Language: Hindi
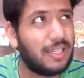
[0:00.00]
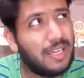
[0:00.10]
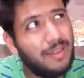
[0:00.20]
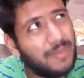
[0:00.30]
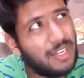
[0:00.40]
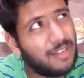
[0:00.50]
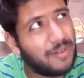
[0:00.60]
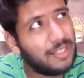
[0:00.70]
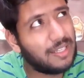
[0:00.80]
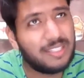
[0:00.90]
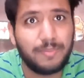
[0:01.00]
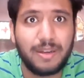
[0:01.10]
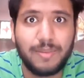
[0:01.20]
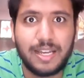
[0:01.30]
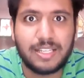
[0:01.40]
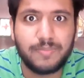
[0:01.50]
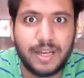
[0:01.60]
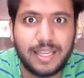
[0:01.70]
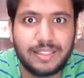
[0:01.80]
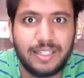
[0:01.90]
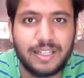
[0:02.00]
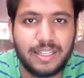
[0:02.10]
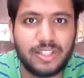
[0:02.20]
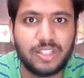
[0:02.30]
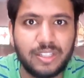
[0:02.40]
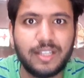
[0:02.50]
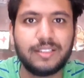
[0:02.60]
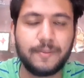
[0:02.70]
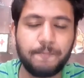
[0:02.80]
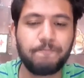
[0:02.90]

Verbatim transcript: एक महीने बाद इससे पहले मैं लास्ट बागी थ्री का रिएक्शन दिया था